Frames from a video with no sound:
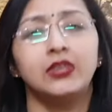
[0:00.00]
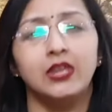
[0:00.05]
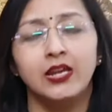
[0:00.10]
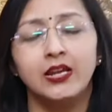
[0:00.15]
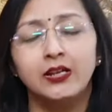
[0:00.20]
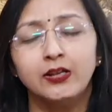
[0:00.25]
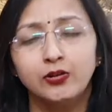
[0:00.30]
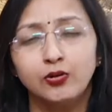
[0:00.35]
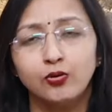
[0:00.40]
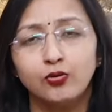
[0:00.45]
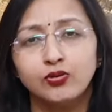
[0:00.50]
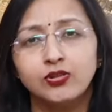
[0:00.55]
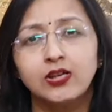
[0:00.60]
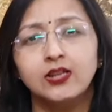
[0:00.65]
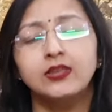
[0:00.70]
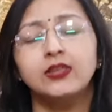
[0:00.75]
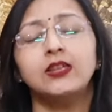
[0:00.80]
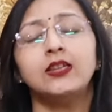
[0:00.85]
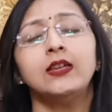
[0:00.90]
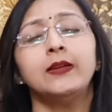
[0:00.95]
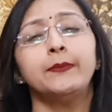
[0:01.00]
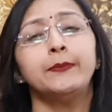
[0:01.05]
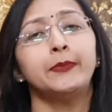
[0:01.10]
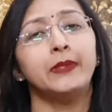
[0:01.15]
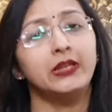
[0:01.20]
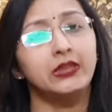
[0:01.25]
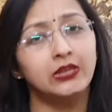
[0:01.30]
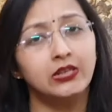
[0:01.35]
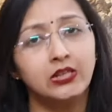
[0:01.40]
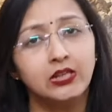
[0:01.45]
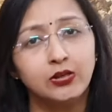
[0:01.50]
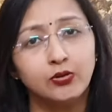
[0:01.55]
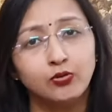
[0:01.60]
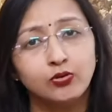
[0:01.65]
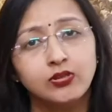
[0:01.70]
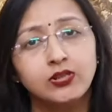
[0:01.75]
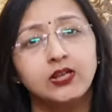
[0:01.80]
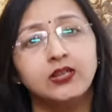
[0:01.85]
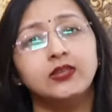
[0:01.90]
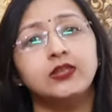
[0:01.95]
थिंड हो जाती है पतली
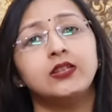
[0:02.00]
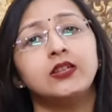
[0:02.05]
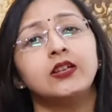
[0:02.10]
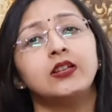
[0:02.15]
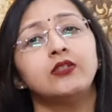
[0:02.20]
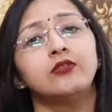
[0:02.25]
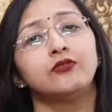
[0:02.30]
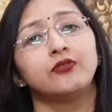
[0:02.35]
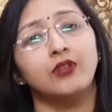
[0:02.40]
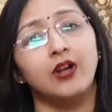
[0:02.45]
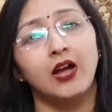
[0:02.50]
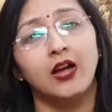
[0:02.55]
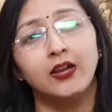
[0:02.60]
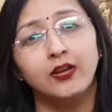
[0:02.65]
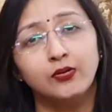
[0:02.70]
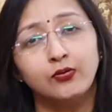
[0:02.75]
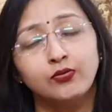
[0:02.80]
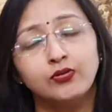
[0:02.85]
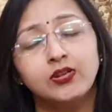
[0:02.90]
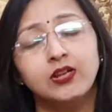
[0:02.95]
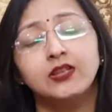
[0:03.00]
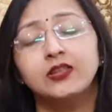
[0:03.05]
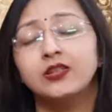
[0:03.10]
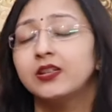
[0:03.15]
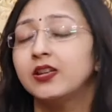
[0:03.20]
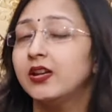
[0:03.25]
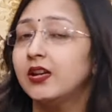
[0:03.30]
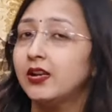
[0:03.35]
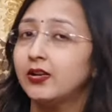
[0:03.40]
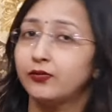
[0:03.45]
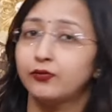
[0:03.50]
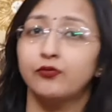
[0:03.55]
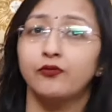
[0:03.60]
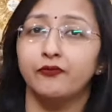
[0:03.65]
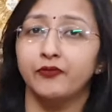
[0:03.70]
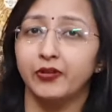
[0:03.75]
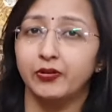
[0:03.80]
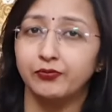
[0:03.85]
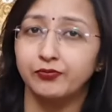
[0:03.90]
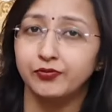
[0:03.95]
हो जाती है ड्राई हो जाती है
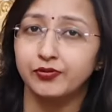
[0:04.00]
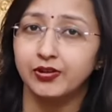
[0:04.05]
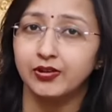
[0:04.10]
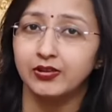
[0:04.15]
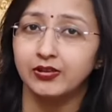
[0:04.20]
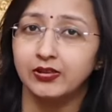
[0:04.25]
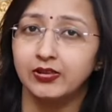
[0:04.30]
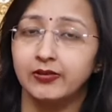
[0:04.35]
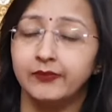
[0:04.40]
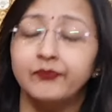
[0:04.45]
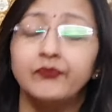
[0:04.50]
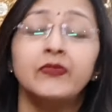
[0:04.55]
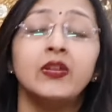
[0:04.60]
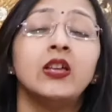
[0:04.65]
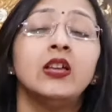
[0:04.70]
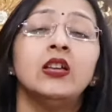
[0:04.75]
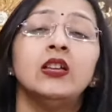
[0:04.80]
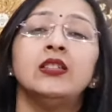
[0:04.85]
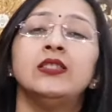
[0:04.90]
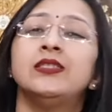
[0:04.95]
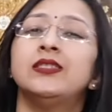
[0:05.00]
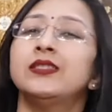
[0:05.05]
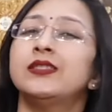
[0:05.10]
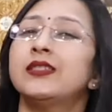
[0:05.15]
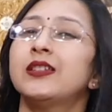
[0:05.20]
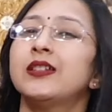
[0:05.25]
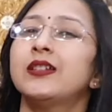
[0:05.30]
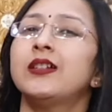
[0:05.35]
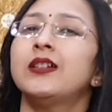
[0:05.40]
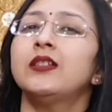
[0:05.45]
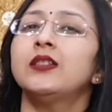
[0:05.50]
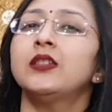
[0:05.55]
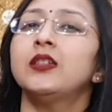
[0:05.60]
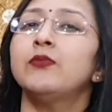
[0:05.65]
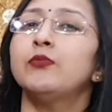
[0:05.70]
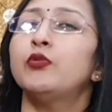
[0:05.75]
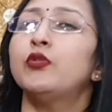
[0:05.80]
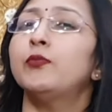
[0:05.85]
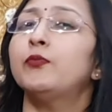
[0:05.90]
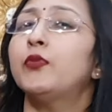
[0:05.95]
एट्रोफिक हो जाती है जिसके कारण
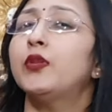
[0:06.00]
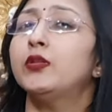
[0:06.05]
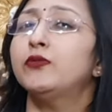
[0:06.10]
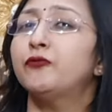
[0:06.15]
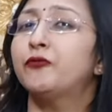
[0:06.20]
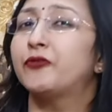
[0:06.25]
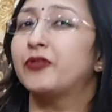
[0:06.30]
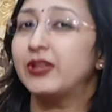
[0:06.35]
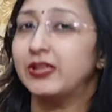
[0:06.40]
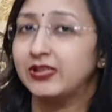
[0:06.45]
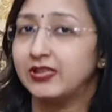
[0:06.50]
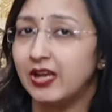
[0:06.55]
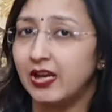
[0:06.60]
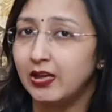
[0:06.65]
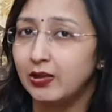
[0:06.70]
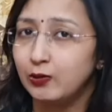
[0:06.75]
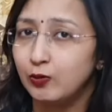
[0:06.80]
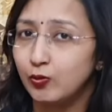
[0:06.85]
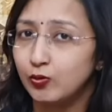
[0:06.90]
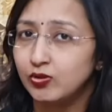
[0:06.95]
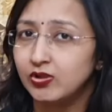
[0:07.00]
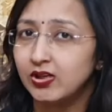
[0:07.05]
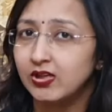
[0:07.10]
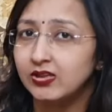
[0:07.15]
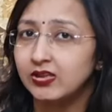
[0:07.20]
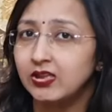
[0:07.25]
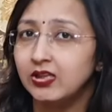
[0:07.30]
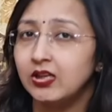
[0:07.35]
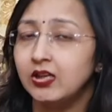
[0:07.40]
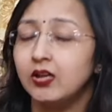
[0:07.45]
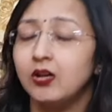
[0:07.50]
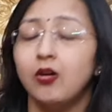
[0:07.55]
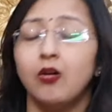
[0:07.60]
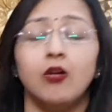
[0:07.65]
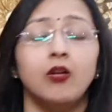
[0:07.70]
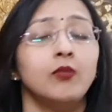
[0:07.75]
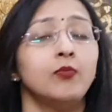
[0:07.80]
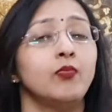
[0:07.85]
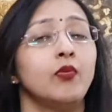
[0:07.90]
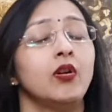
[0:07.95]
कि वो बहुत फ्रिजाइल हो जाती है
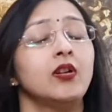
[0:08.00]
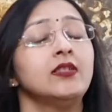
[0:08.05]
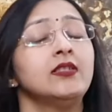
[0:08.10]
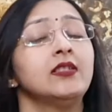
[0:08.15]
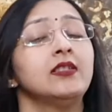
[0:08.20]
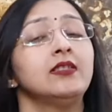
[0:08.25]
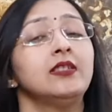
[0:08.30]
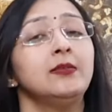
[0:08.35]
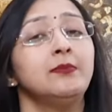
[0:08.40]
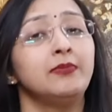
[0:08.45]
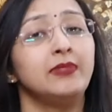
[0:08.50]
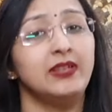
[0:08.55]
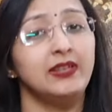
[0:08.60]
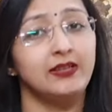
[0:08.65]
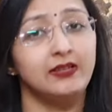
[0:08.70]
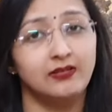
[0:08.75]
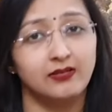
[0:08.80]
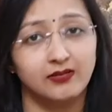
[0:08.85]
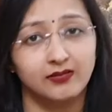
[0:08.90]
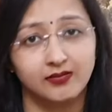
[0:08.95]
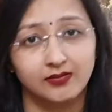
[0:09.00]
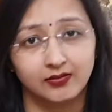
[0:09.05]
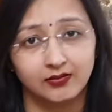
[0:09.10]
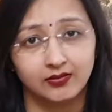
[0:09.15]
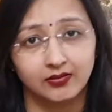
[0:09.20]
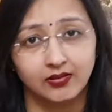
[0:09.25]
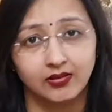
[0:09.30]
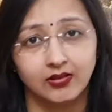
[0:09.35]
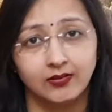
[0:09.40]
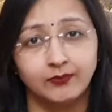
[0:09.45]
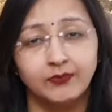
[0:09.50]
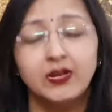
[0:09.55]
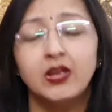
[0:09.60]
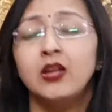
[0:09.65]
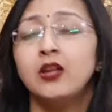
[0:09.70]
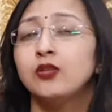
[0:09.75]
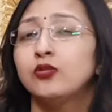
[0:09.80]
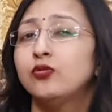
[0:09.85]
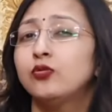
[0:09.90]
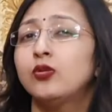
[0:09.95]
और बहुत जल्दी ब्लीड कर सकती है
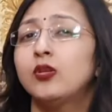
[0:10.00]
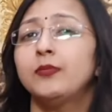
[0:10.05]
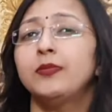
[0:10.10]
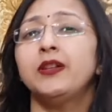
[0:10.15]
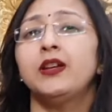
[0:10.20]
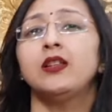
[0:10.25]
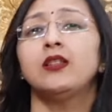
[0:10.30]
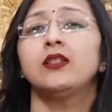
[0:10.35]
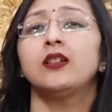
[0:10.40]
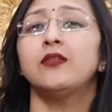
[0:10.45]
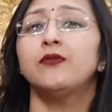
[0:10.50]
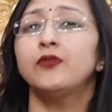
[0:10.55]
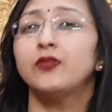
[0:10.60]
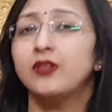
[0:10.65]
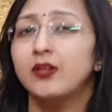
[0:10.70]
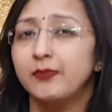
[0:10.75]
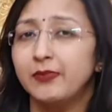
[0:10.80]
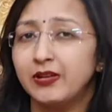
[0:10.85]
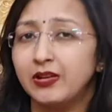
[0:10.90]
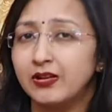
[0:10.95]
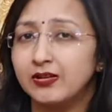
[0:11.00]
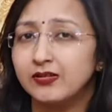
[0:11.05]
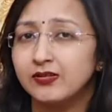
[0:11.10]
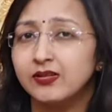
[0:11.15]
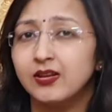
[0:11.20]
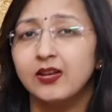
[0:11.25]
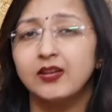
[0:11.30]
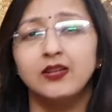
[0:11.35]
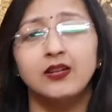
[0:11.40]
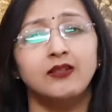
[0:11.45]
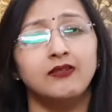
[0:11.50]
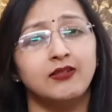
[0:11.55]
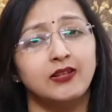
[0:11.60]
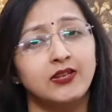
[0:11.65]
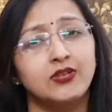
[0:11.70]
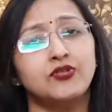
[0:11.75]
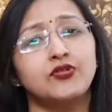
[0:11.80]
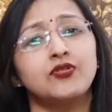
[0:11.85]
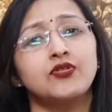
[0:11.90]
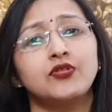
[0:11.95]
तो कभी हल्का फुल्का भी लग जाए या
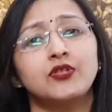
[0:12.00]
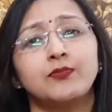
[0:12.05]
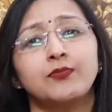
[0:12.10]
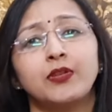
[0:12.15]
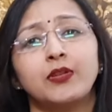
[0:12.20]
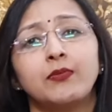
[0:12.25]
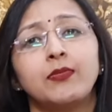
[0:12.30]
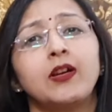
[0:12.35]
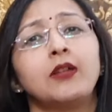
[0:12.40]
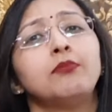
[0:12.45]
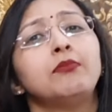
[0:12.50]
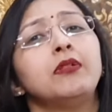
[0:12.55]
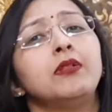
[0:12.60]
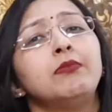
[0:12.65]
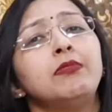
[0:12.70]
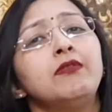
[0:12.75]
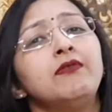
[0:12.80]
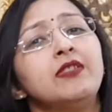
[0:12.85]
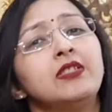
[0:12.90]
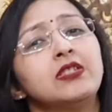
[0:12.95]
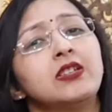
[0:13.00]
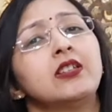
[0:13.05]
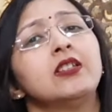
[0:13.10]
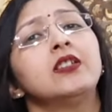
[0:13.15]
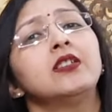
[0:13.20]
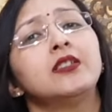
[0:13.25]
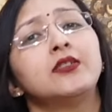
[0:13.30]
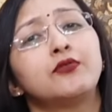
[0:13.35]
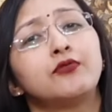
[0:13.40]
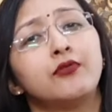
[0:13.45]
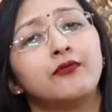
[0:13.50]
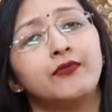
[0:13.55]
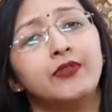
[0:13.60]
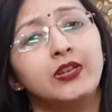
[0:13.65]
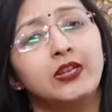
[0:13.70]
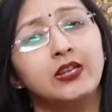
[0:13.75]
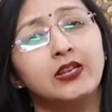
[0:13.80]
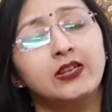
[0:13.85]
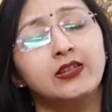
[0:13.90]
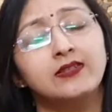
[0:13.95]
रिलेशनशिप के बाद में भी वेजाइनल एट्रोफी
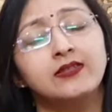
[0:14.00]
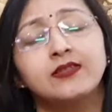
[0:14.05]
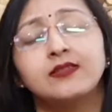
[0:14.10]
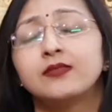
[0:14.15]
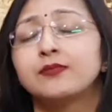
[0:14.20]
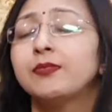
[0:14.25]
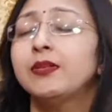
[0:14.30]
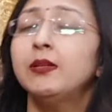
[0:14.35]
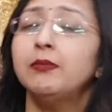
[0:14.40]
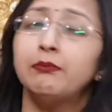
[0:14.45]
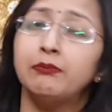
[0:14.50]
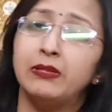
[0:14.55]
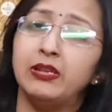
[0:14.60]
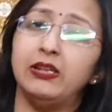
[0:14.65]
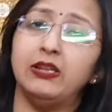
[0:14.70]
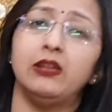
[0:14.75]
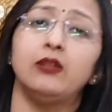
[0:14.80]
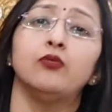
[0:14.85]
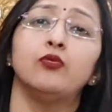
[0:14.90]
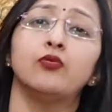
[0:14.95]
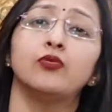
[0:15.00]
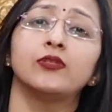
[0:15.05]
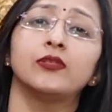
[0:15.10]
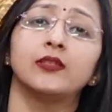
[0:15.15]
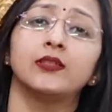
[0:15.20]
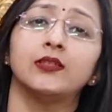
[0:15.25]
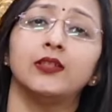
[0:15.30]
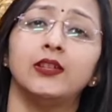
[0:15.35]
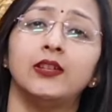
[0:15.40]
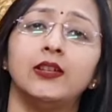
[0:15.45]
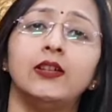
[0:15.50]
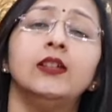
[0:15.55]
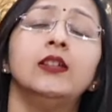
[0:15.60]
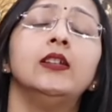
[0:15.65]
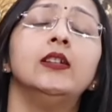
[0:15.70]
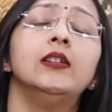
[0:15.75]
के केसेस में ब्लीडिंग हो सकती है